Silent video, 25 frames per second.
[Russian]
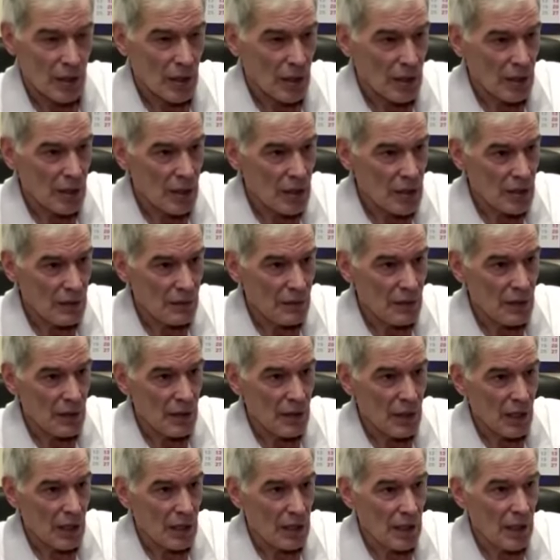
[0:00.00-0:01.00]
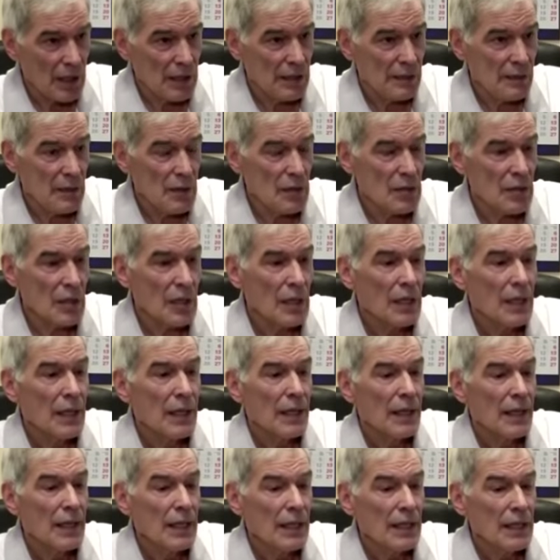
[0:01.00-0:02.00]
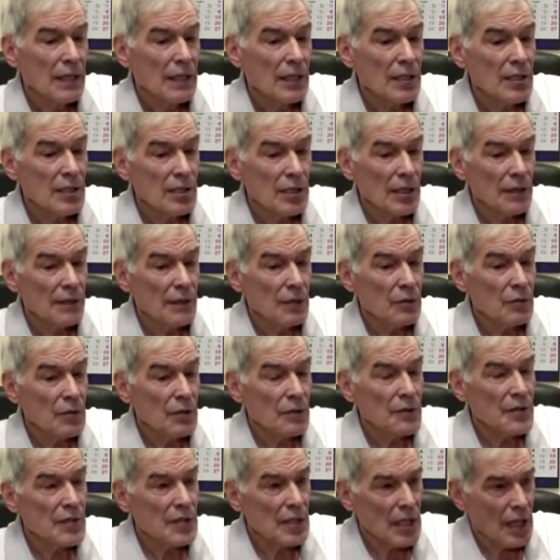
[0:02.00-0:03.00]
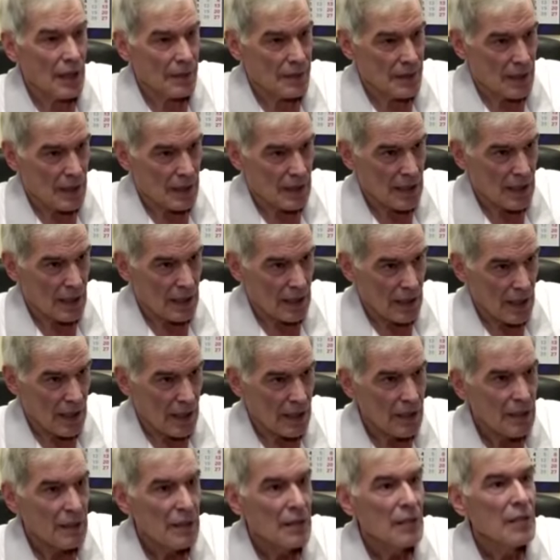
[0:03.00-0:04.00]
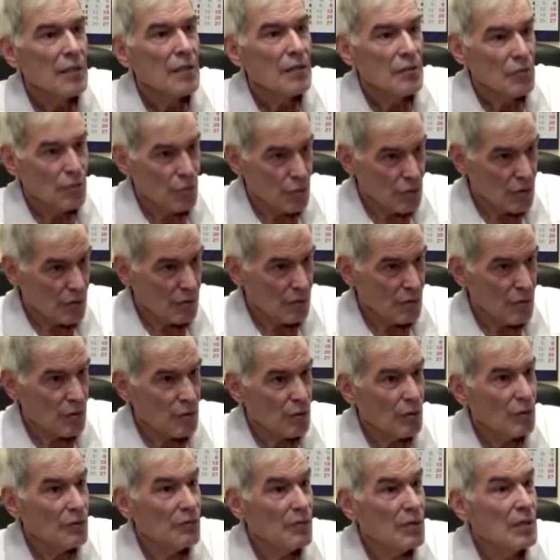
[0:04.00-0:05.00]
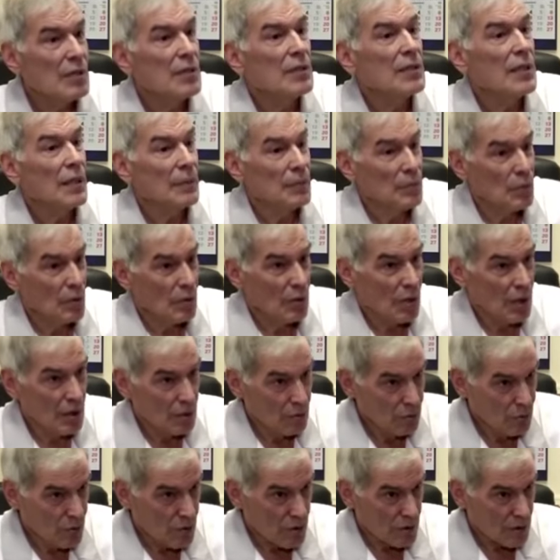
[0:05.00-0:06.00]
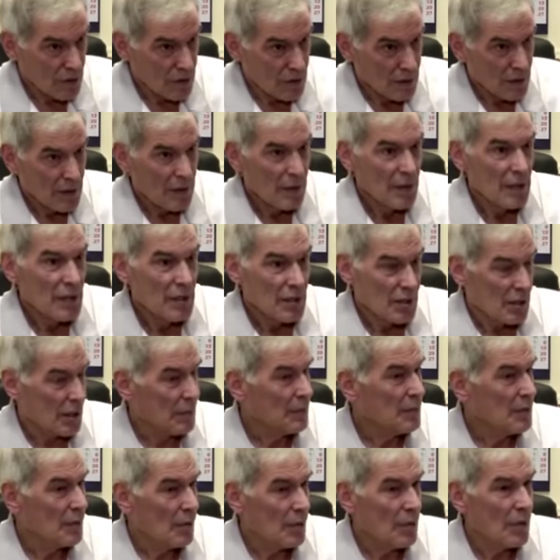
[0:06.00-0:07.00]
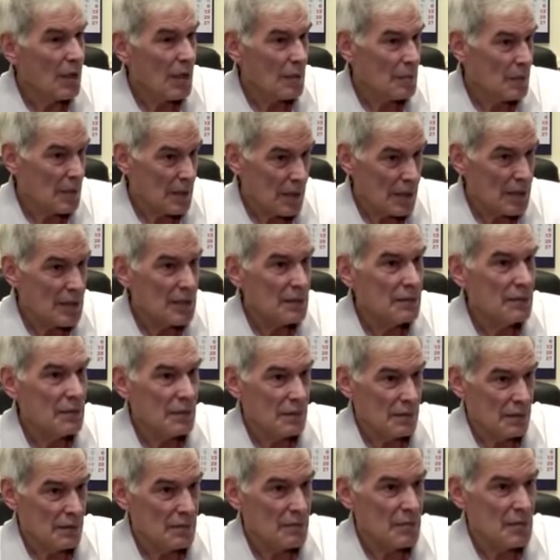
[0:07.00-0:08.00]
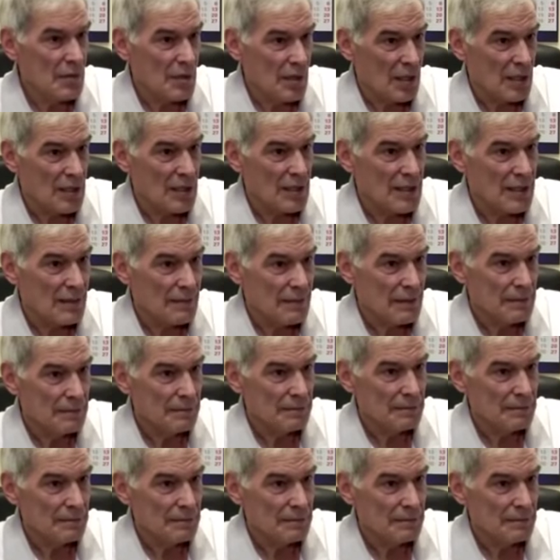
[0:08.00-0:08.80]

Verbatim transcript: Никакие швы не накладываются, и человек уже встав со стола, чувствует, что он видит намного лучше, чем до оперативного вмешательства.